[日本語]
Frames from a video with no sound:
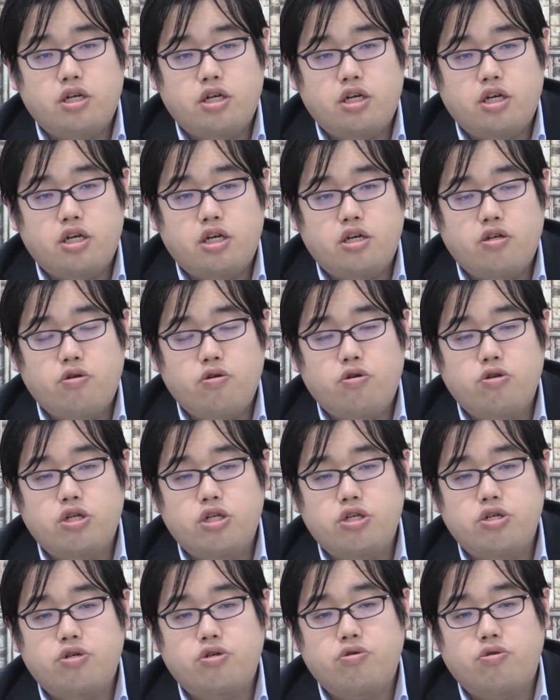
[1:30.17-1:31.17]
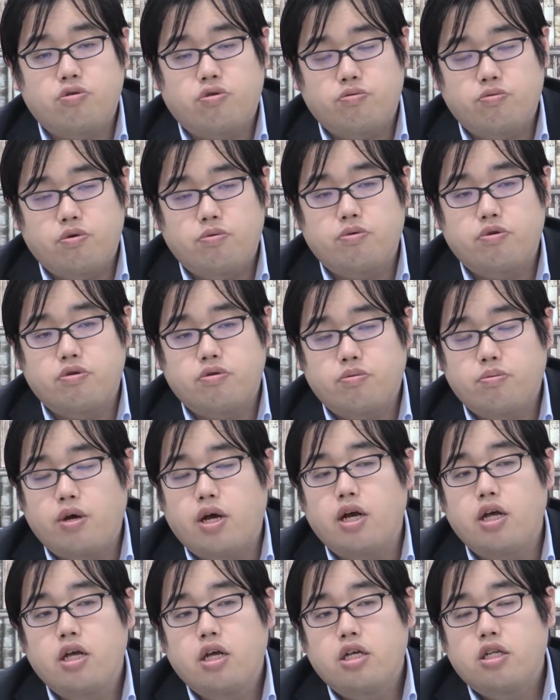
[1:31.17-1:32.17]
えー、の四字熟語の部分、
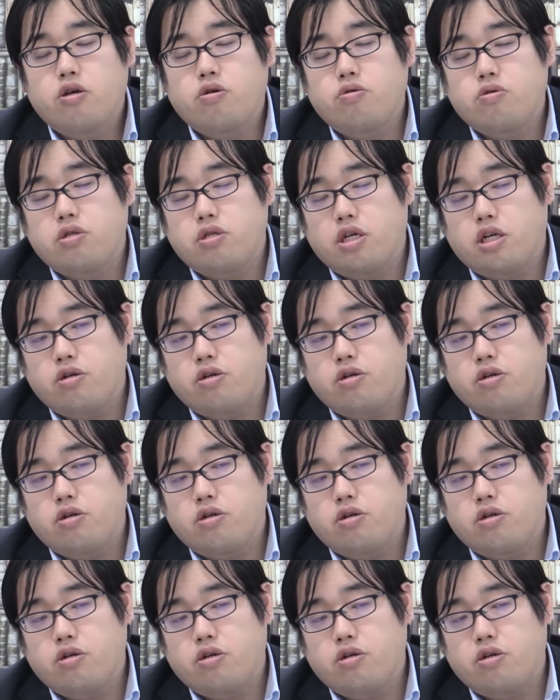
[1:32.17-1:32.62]
まあ、